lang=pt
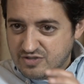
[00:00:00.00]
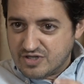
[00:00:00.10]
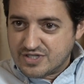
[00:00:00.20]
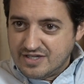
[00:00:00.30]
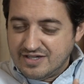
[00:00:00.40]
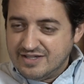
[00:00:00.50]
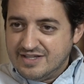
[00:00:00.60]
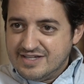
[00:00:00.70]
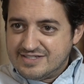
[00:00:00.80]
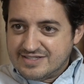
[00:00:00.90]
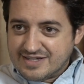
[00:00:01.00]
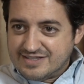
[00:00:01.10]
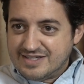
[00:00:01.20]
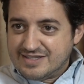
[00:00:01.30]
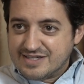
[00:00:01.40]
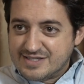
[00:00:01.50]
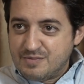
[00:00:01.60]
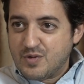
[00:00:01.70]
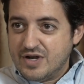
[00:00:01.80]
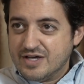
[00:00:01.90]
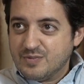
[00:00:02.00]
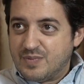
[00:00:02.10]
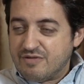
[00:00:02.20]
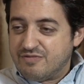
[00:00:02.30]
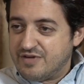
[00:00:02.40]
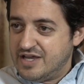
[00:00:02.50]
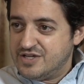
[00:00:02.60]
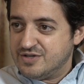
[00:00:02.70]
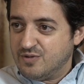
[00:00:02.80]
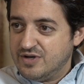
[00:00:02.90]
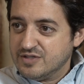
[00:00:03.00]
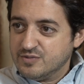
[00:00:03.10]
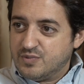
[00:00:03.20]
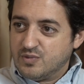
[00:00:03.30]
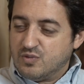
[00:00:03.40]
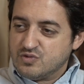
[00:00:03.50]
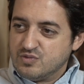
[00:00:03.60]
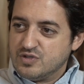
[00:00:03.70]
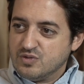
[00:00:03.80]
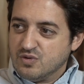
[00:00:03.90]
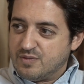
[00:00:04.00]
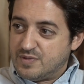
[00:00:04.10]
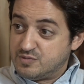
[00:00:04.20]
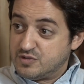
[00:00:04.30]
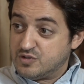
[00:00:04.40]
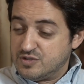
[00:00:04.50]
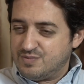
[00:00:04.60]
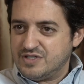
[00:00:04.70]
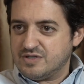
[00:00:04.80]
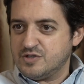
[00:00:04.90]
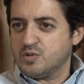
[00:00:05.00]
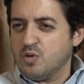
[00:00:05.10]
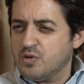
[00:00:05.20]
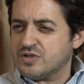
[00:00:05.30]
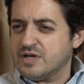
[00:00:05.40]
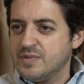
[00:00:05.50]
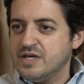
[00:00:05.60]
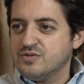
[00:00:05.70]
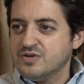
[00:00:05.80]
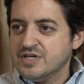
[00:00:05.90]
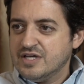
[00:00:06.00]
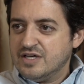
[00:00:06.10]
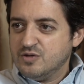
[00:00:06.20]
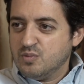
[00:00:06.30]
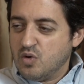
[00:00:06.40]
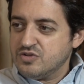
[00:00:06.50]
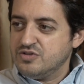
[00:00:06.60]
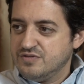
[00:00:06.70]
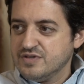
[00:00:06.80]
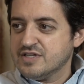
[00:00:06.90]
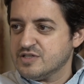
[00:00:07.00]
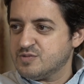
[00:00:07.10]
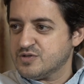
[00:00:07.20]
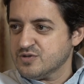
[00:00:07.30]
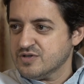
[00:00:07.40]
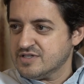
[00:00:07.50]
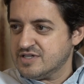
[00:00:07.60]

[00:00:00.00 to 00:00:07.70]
Então, eu acho que você tá, tem que estar tá sempre olhando para frente, olhando para o consumidor, para as pessoas, e principalmente para o comportamento e o modo de vida das pessoas.